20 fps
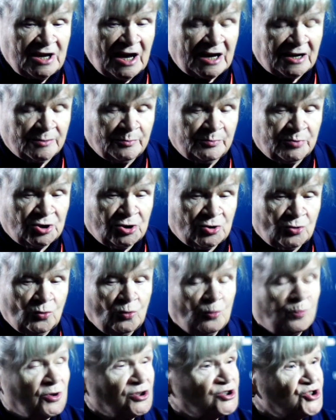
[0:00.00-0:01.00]

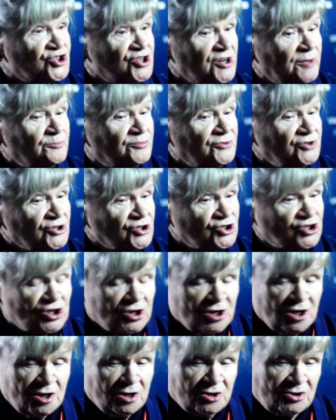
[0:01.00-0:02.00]
jakby
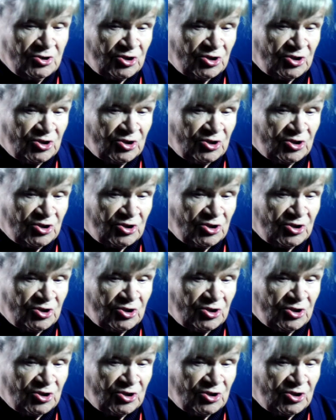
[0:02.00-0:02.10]
upotrzebnić.